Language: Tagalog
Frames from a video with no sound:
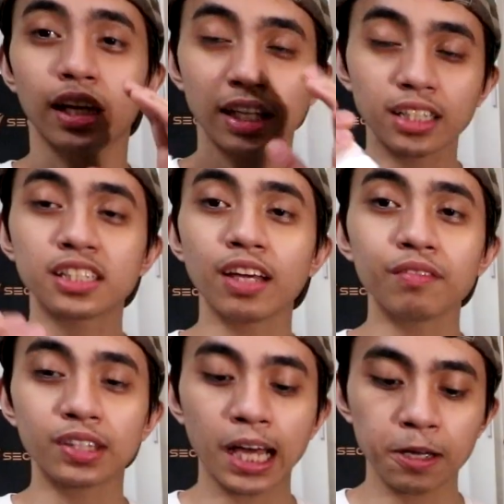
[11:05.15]
And at the
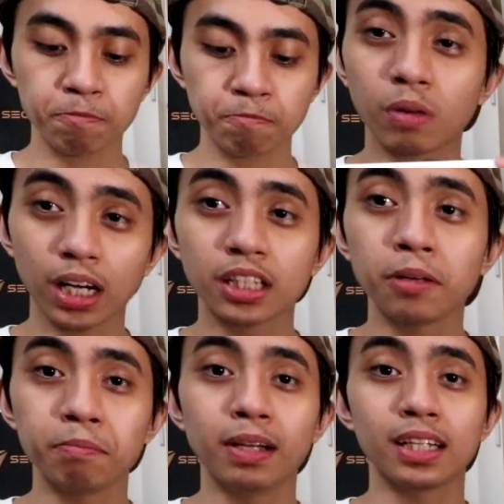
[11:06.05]
same time, maganda
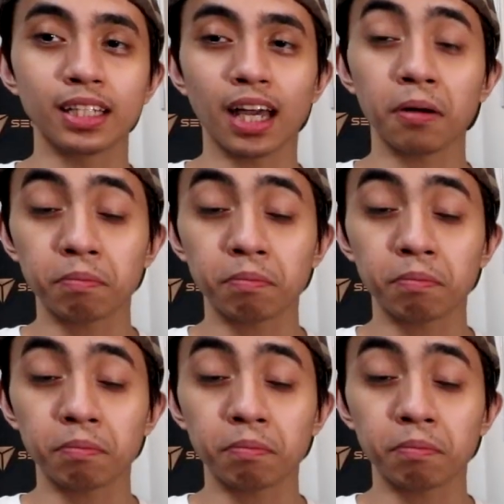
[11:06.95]
yung build niya.